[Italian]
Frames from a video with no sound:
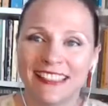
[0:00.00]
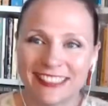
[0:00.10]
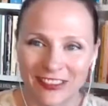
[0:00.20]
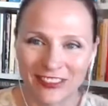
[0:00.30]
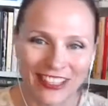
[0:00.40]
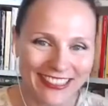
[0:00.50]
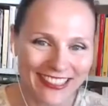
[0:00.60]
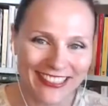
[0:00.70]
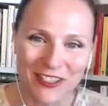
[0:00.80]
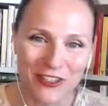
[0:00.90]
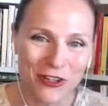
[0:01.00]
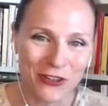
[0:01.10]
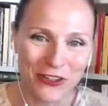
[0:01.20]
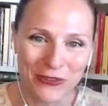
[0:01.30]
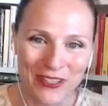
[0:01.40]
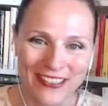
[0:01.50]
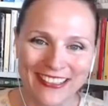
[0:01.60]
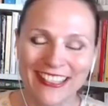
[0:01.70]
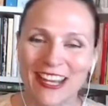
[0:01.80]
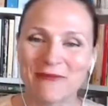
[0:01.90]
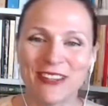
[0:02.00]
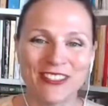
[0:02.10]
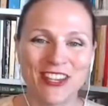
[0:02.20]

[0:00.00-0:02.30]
tra virgolette, stagioni, come si direbbe in